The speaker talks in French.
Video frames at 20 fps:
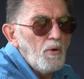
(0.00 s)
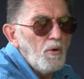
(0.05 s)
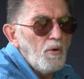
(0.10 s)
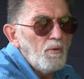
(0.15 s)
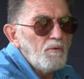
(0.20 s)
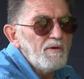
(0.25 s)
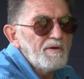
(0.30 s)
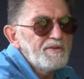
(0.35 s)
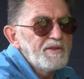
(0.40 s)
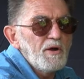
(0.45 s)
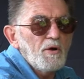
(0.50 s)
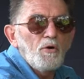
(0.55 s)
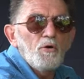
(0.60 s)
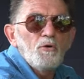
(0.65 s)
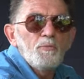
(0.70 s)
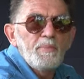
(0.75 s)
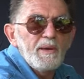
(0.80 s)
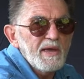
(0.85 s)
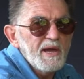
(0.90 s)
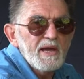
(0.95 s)
on va dire qu'on
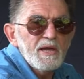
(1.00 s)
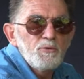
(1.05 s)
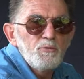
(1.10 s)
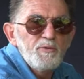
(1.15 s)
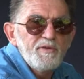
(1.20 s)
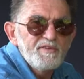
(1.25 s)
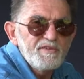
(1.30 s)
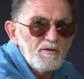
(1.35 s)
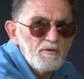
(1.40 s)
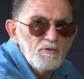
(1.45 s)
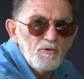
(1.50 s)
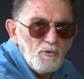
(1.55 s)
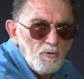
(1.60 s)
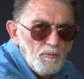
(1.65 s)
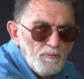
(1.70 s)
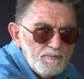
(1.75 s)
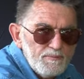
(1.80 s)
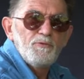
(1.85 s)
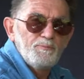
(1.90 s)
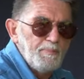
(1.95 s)
le payerait 800
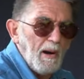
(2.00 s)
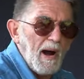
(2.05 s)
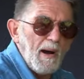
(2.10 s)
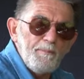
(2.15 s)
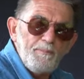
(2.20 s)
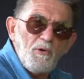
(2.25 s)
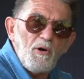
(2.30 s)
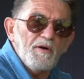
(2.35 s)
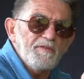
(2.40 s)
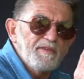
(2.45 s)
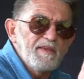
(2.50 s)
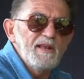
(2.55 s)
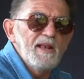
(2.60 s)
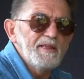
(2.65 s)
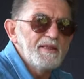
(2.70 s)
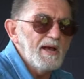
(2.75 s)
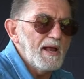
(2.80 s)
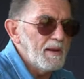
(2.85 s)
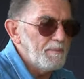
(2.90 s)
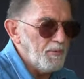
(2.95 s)
euros par rapport à ce qu'il
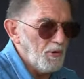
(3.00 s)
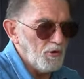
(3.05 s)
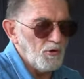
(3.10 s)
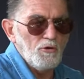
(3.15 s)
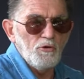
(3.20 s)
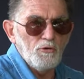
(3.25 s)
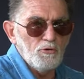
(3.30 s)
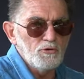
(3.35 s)
était à l'époque.